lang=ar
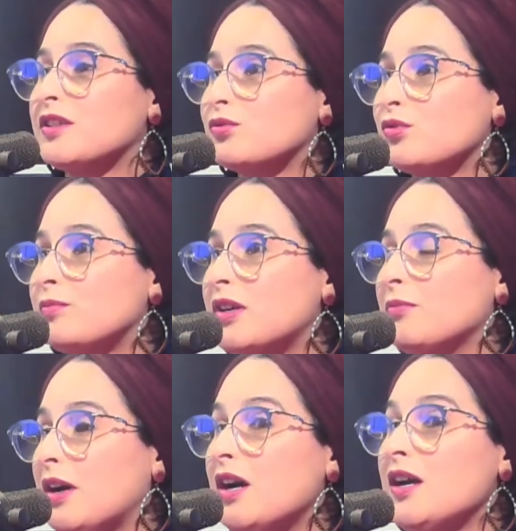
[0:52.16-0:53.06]
نردوا
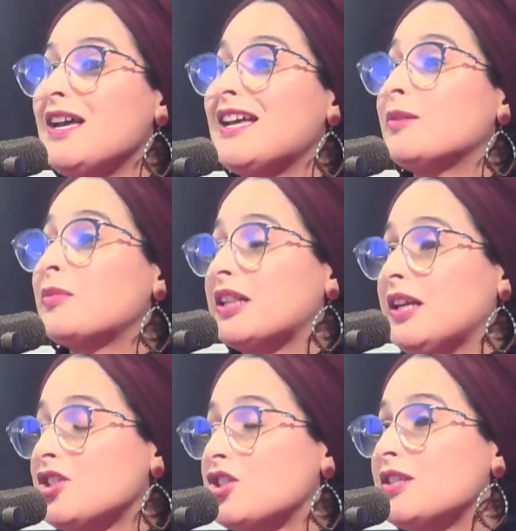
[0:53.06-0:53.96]
البال مع نمط
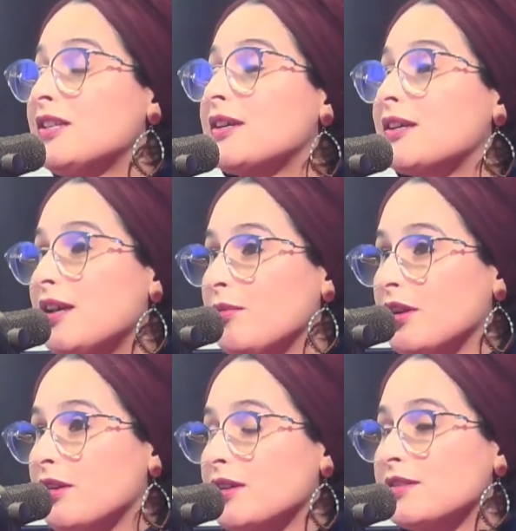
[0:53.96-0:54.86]
العيش ديالنا كامل
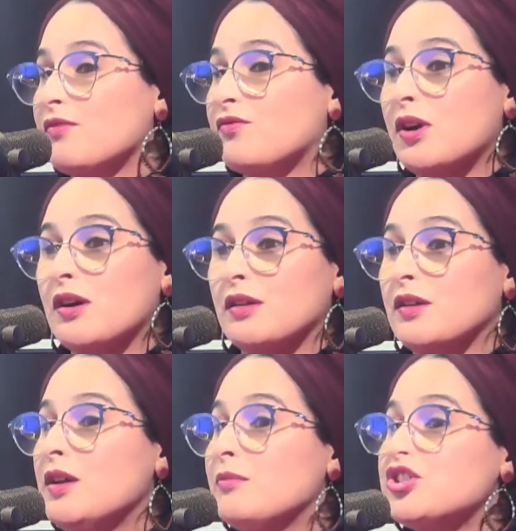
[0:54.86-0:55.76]
اسافوار euh,
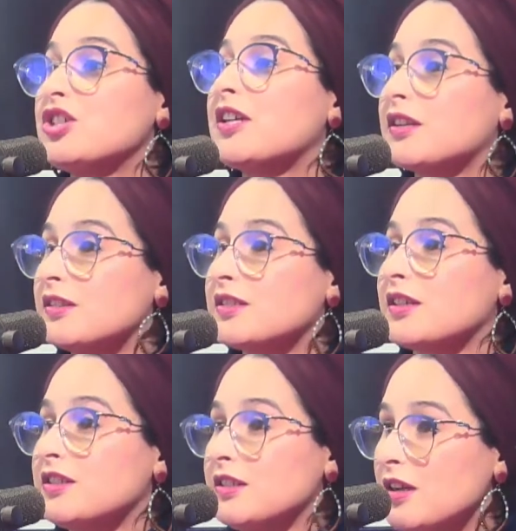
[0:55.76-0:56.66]
ماشي غير
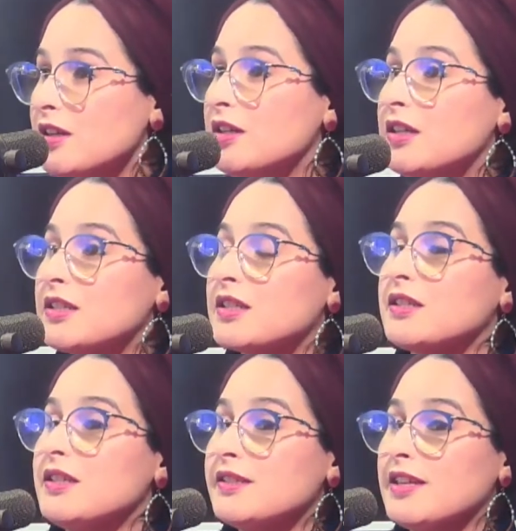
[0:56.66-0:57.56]
التغذيه
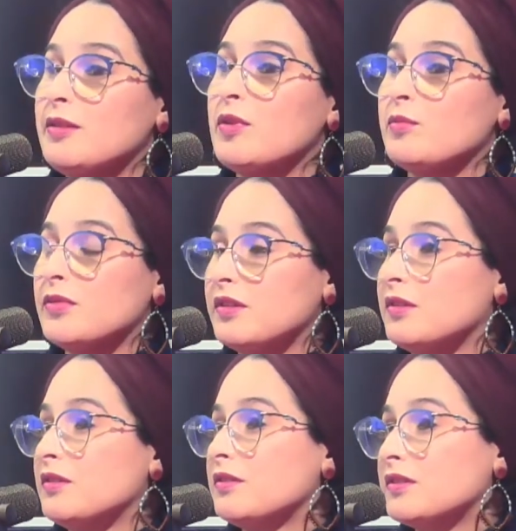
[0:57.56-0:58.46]
التغذيه السليمه
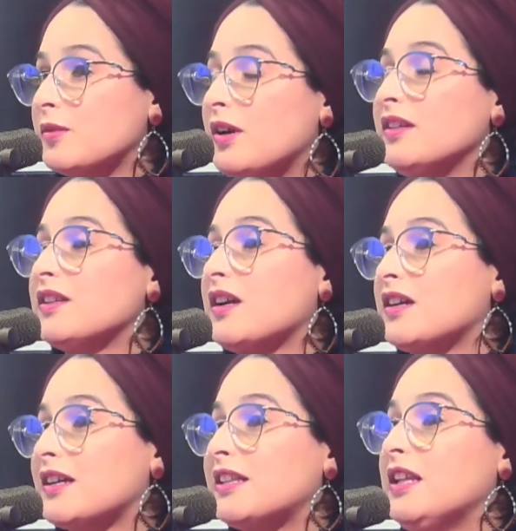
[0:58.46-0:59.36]
آه، طبعا راها
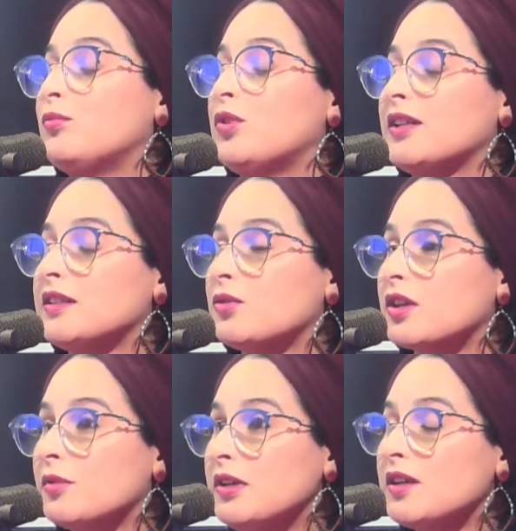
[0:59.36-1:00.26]
كتلعب واحد الدور
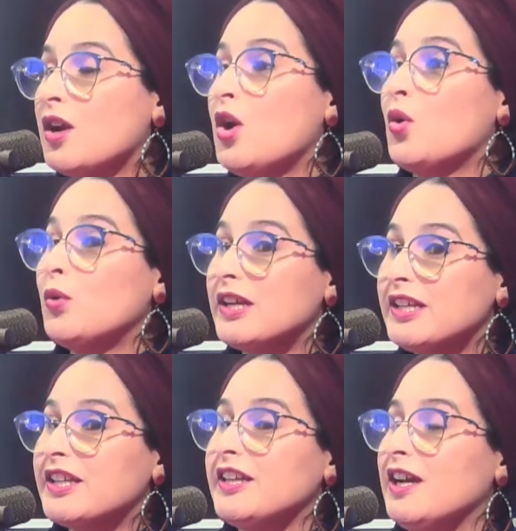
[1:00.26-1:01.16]
كبير ولكن كاين